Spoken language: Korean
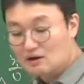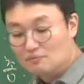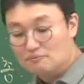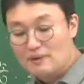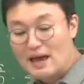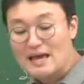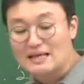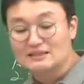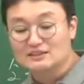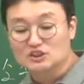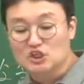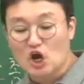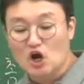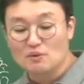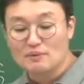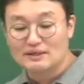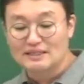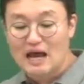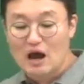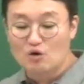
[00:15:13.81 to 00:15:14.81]
맨
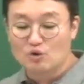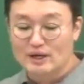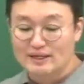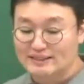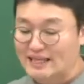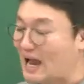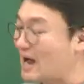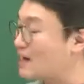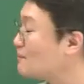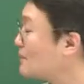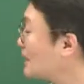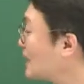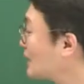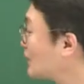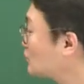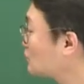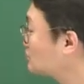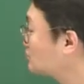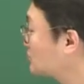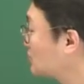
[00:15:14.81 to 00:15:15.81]
처음에 나온 게 다만
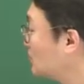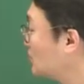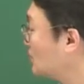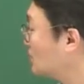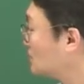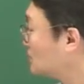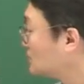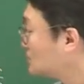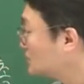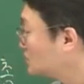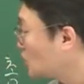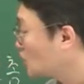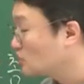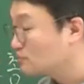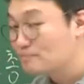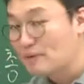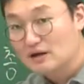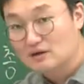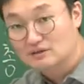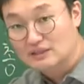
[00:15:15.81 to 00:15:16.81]
알아도 풀어.
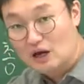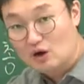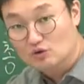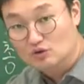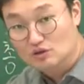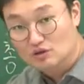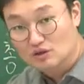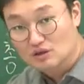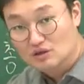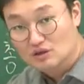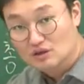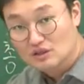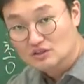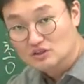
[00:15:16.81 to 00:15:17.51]
정읍발언 나온 거.